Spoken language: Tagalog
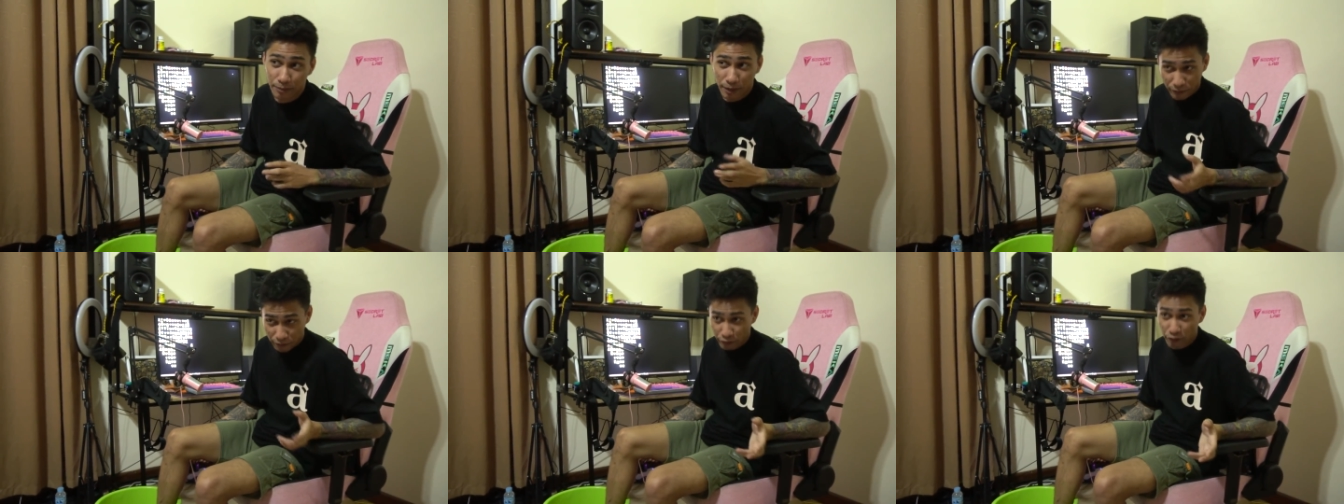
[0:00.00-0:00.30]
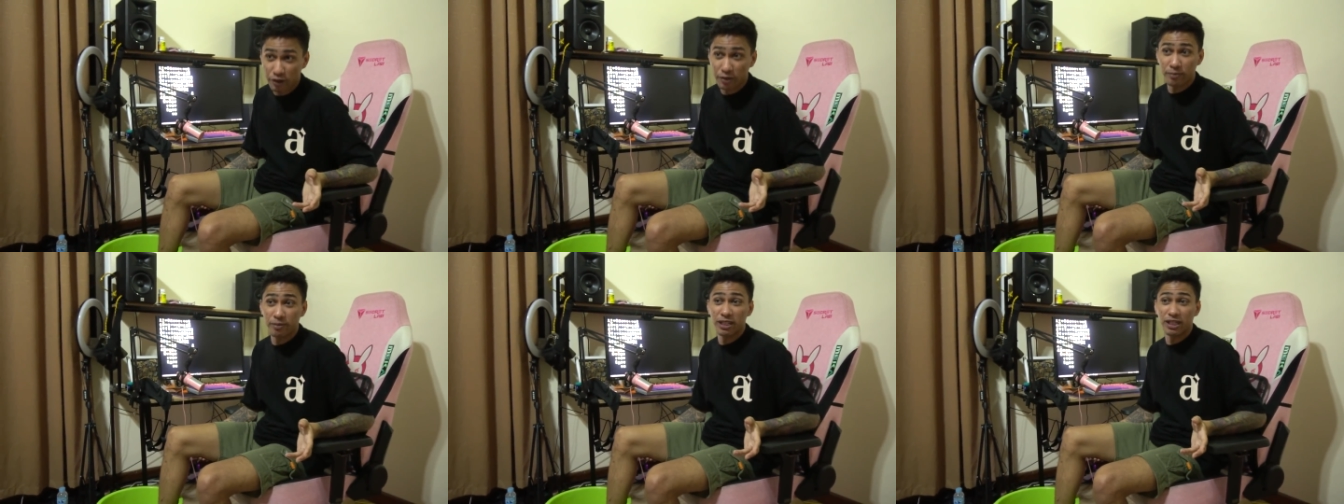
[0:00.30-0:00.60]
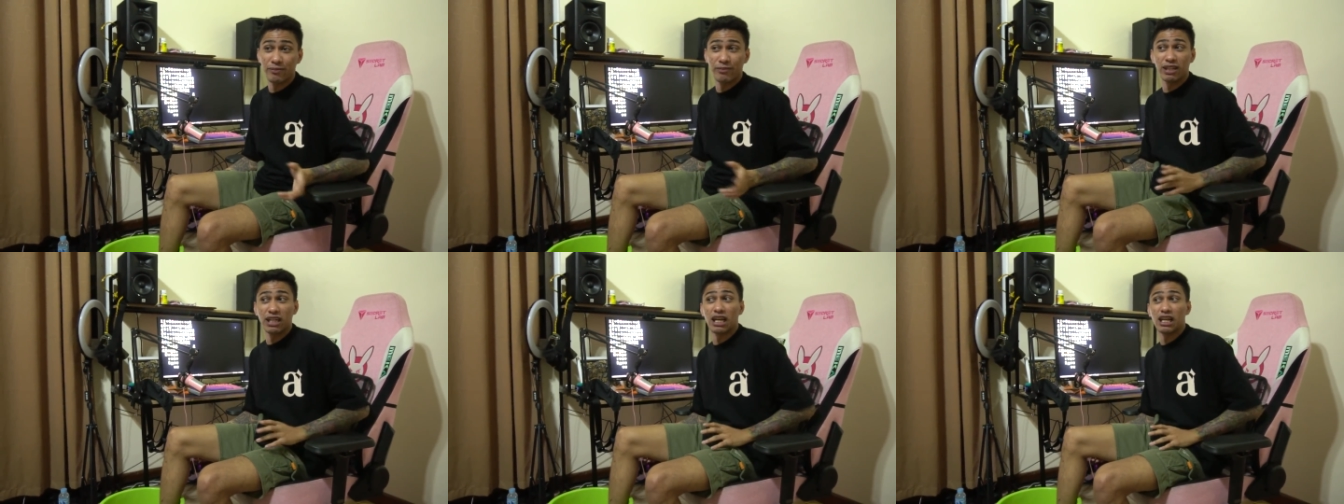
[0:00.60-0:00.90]
May freebie
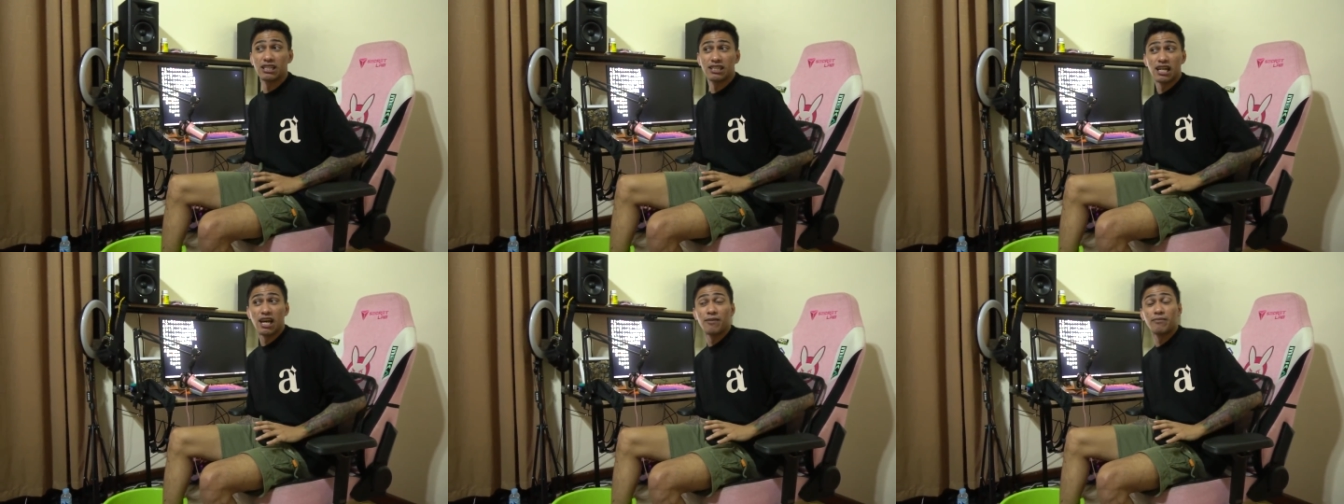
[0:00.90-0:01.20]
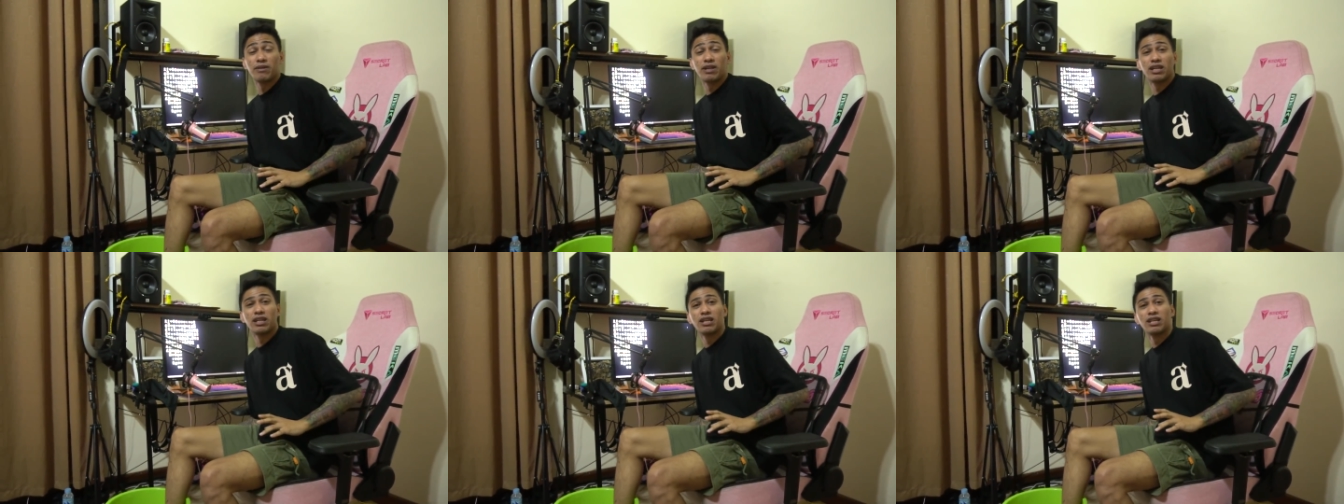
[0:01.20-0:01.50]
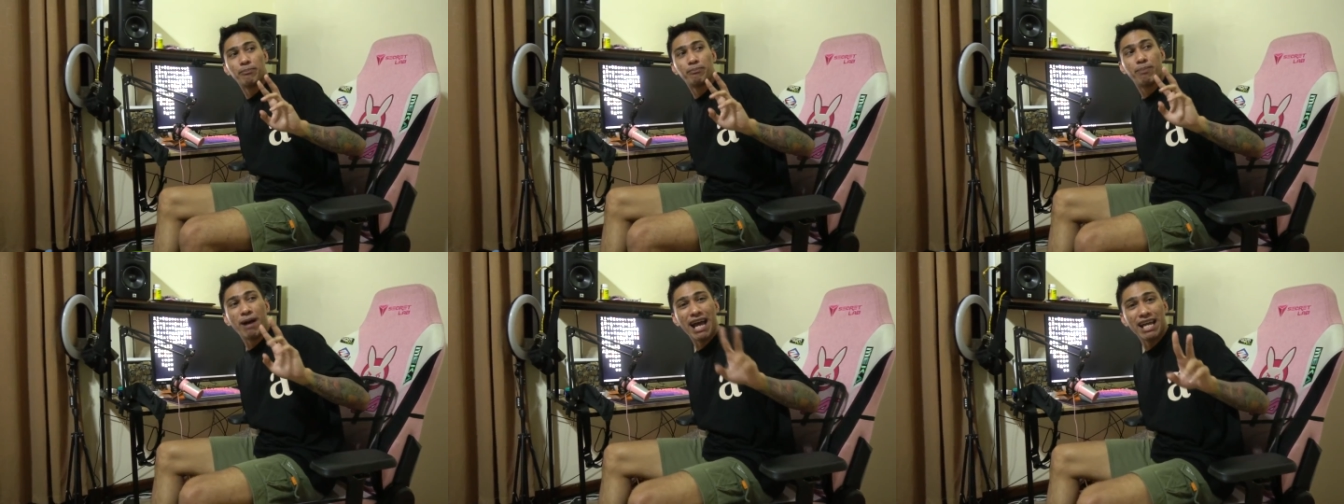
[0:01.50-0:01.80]
naman na kasama. Eh.
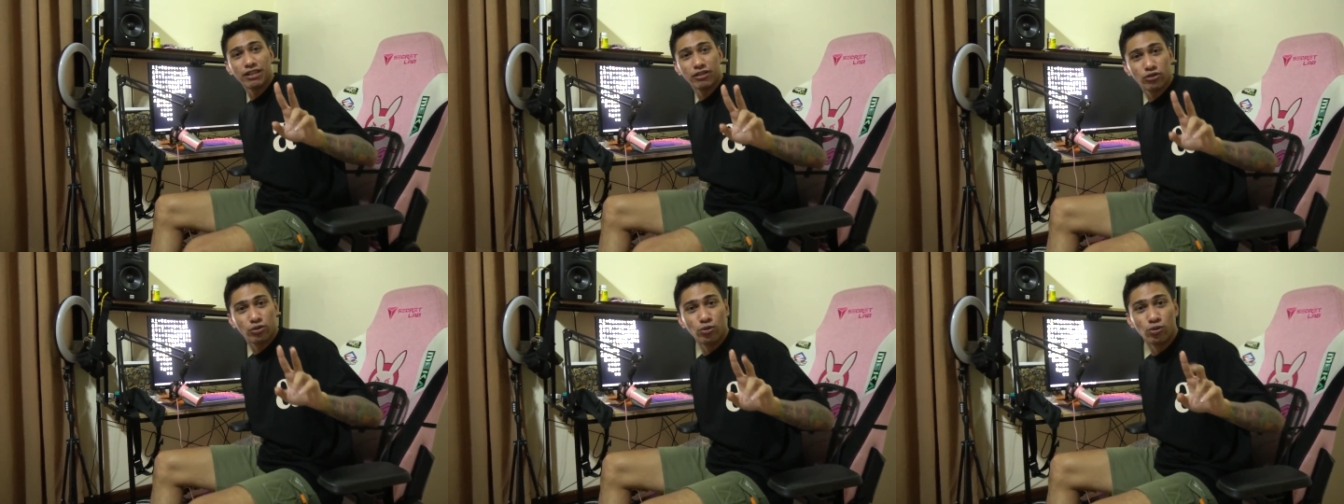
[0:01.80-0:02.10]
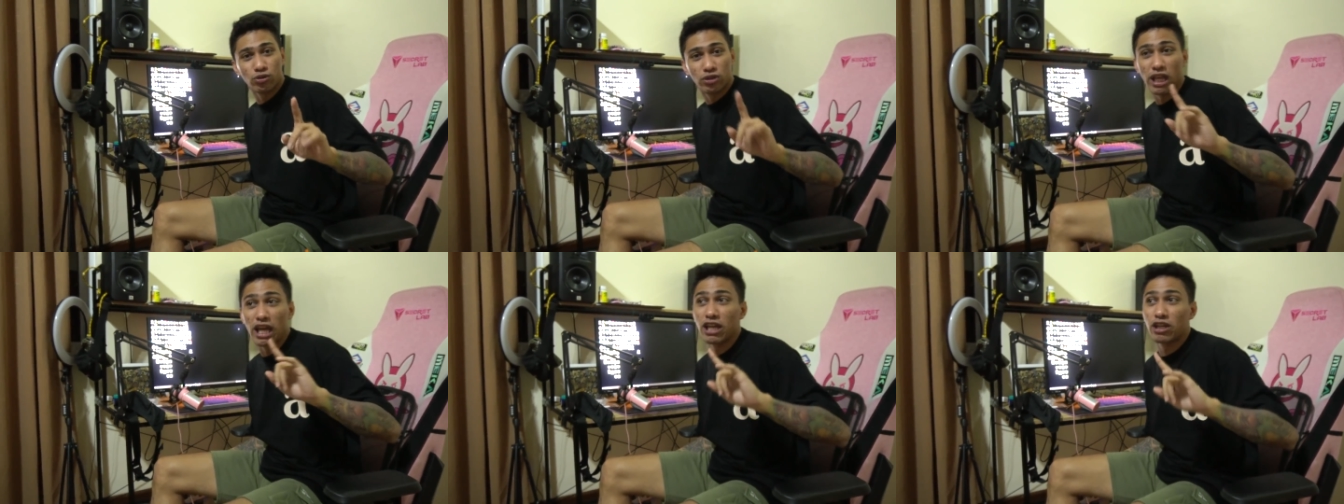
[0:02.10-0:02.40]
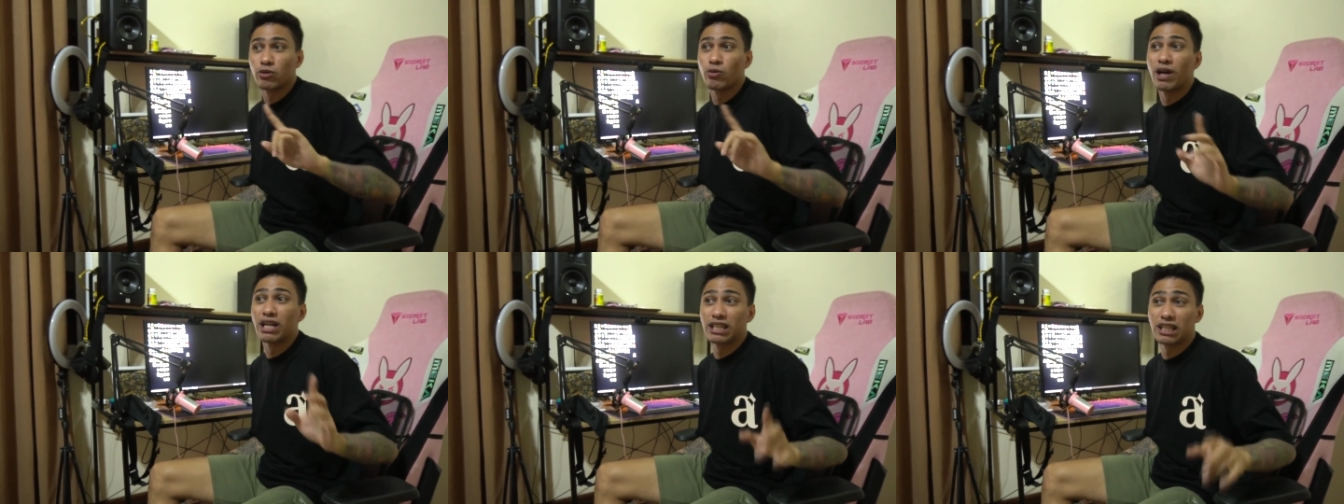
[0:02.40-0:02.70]
Buy 2,
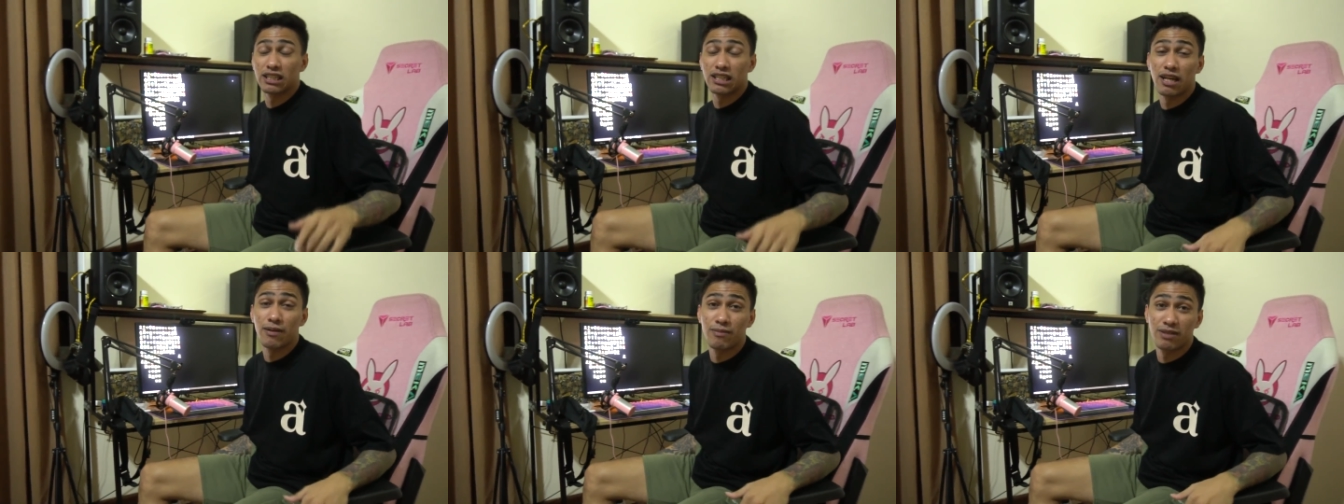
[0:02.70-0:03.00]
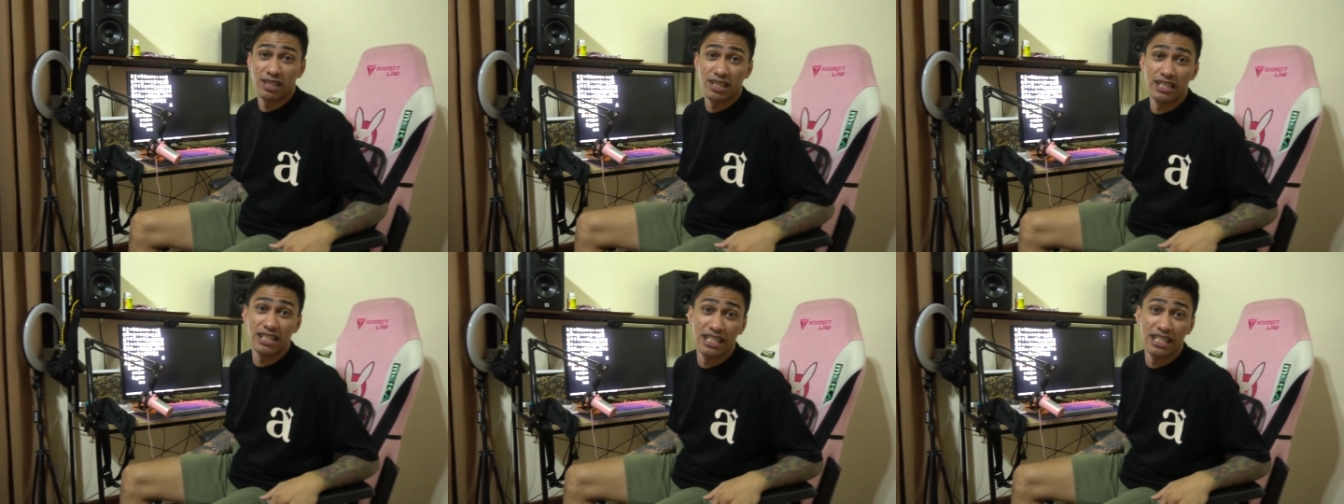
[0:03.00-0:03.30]
take 1 kasama si